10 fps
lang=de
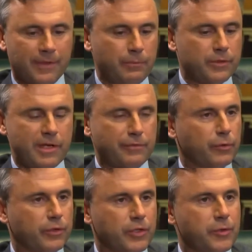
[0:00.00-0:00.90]
Dann muss ich
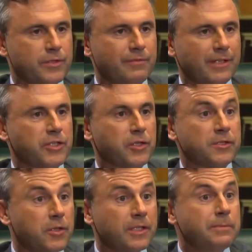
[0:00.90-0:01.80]
einfach unterstützen, weil der
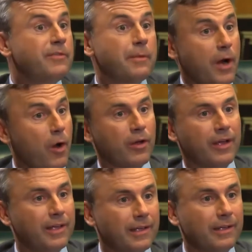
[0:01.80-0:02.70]
Staat sagt immer, wir brauchen
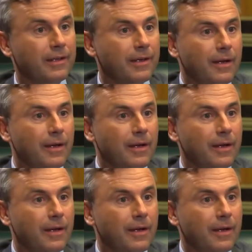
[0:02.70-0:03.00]
Kinder.